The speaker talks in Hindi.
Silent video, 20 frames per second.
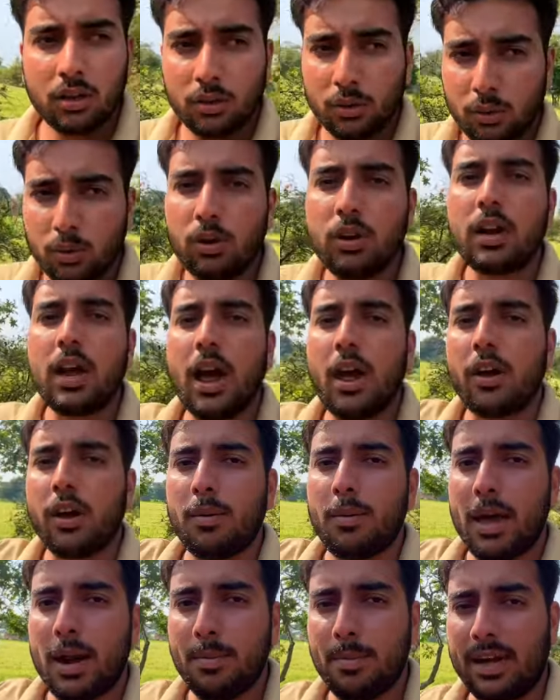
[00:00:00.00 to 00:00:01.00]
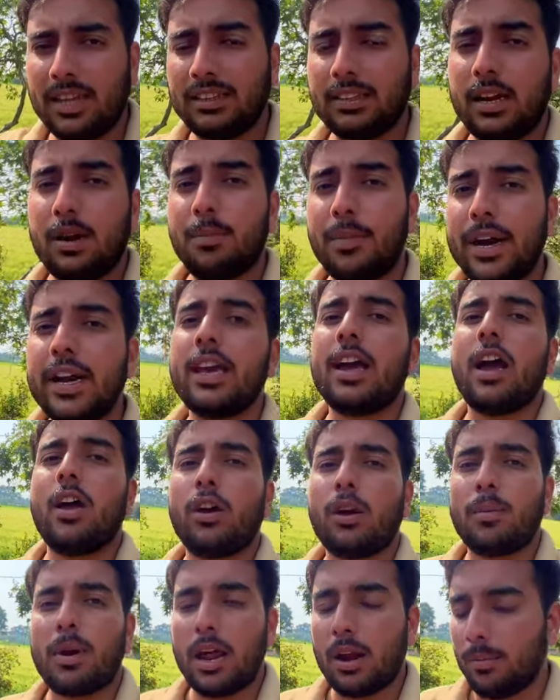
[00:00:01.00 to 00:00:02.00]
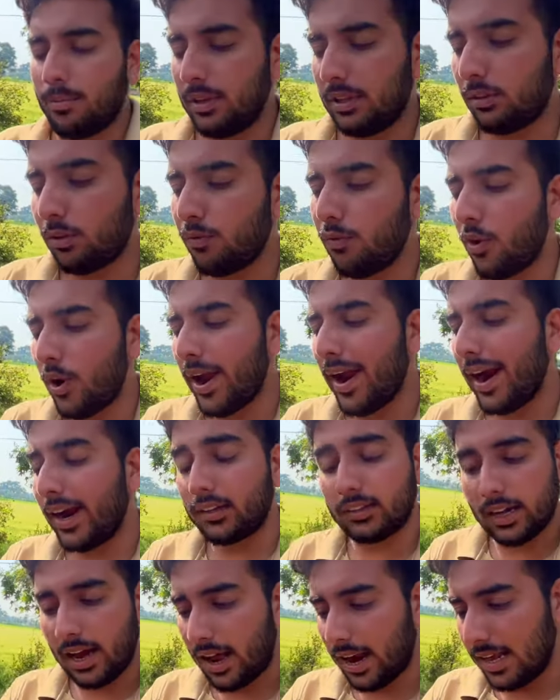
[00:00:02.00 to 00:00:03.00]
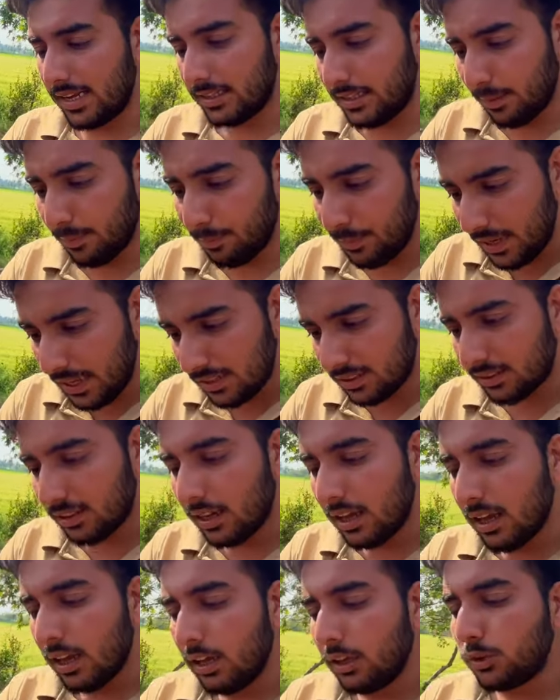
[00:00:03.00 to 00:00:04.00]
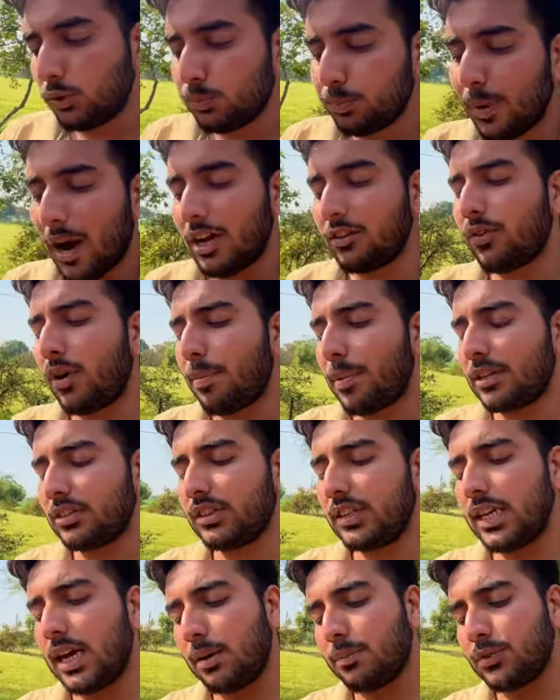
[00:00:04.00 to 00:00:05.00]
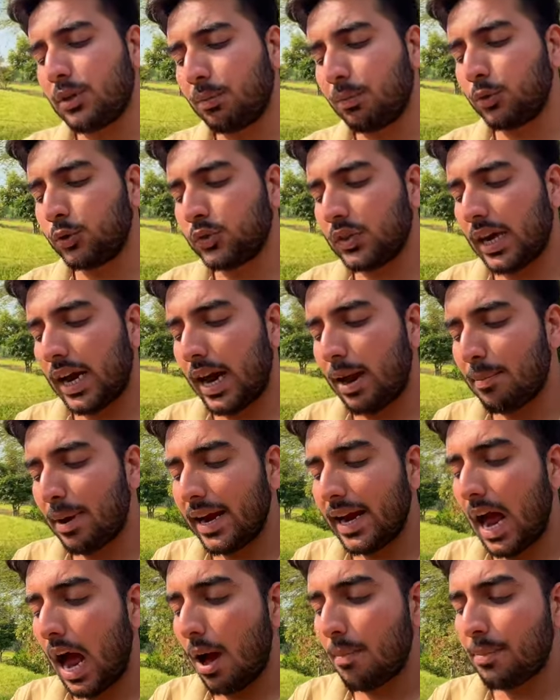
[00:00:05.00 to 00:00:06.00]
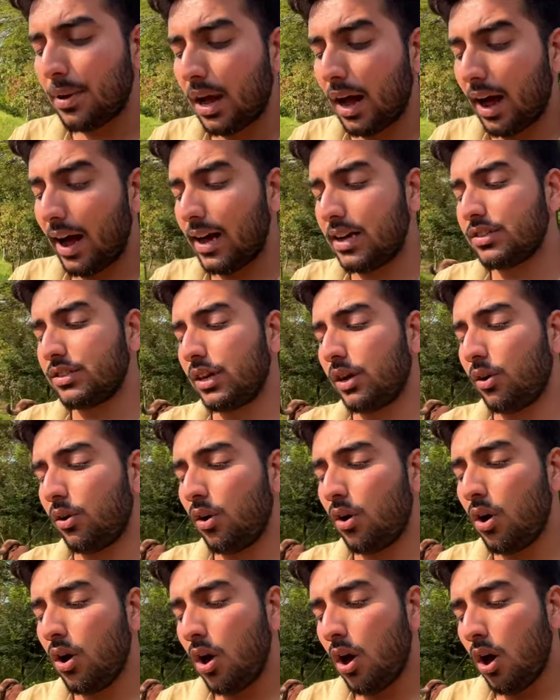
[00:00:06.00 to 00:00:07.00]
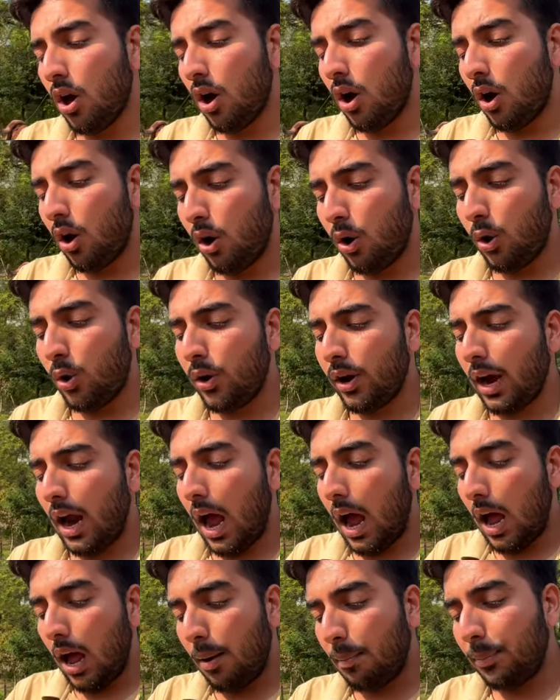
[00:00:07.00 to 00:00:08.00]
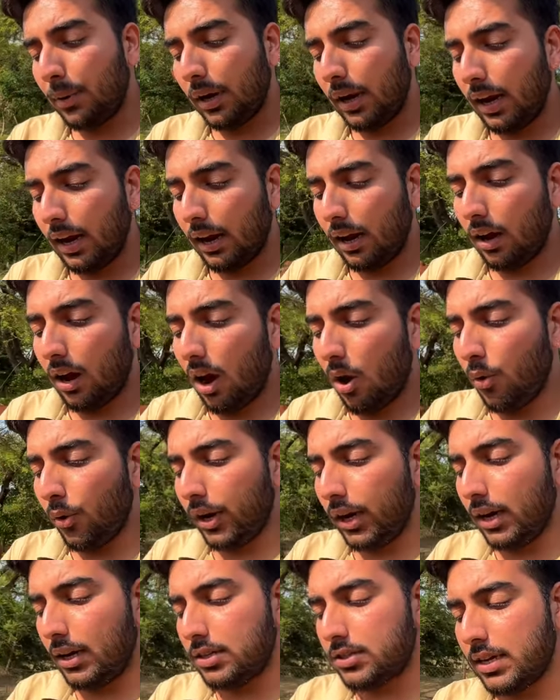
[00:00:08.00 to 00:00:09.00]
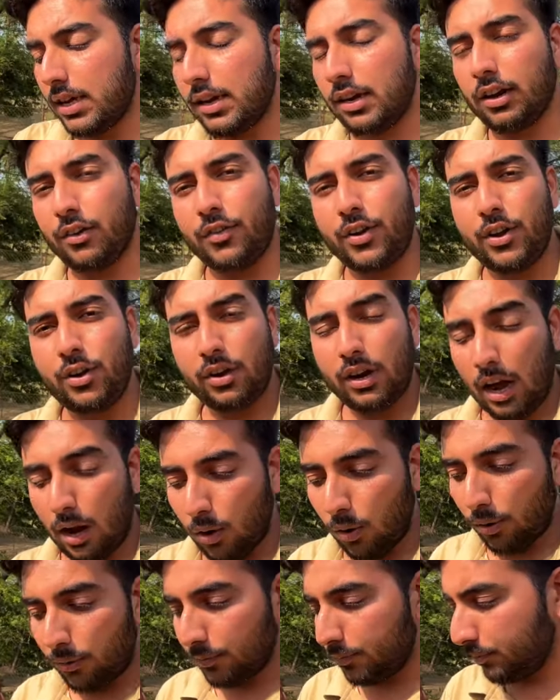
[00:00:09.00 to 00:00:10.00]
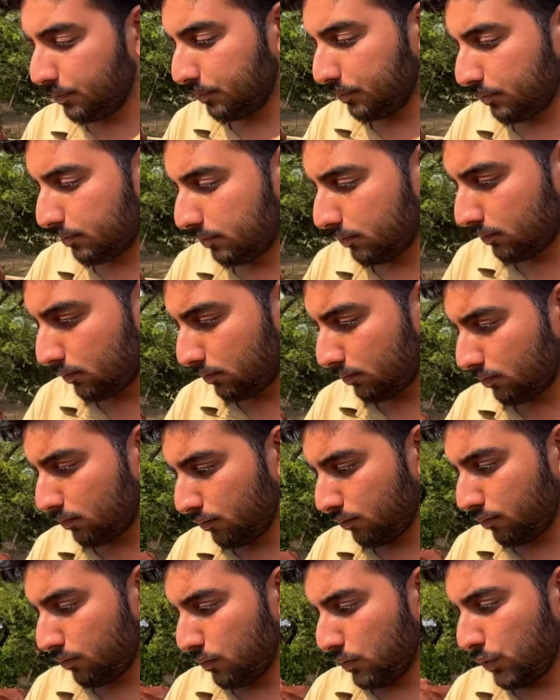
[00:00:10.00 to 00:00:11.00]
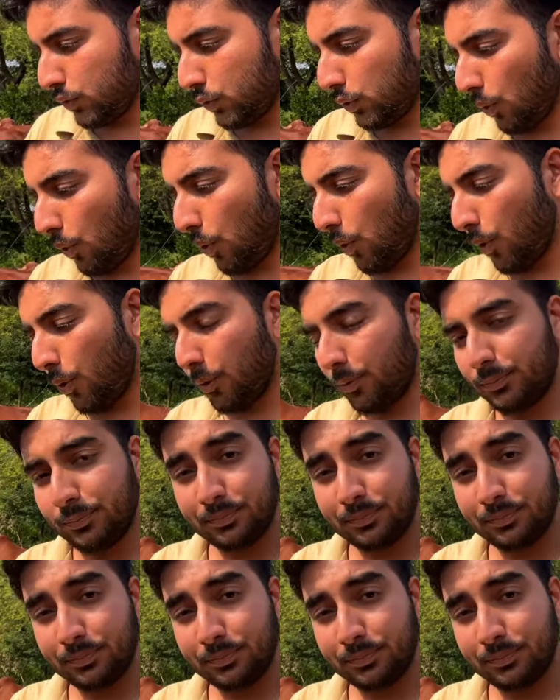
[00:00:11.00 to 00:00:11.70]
कुल गायों के बारे में बात करें बड़ी गायों के बारे में तो वो है अट्ठारह से बीस पाँचवा प्रश्न ये हमसे पूछ रहे हैं भाई आप कहाँ से हो और आपके गांव की शेर की वीडियो डालो तो